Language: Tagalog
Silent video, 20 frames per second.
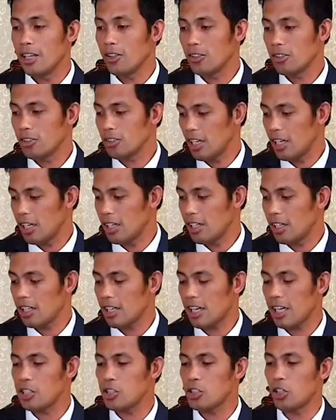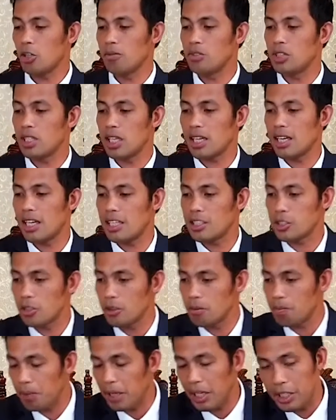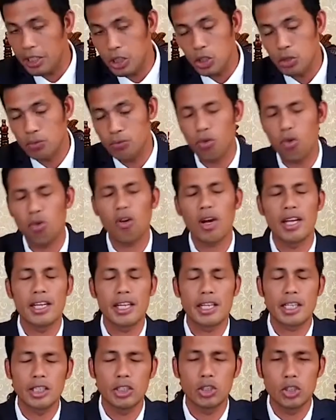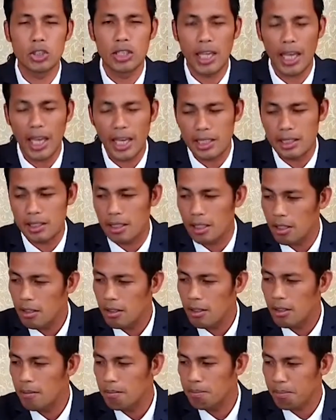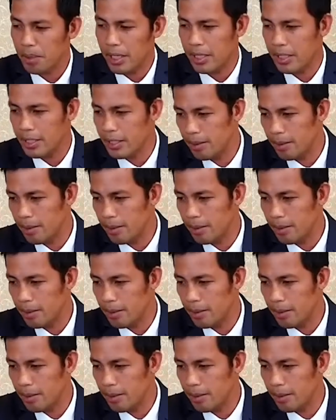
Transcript: Ingon ang Christ Object Lesson page 408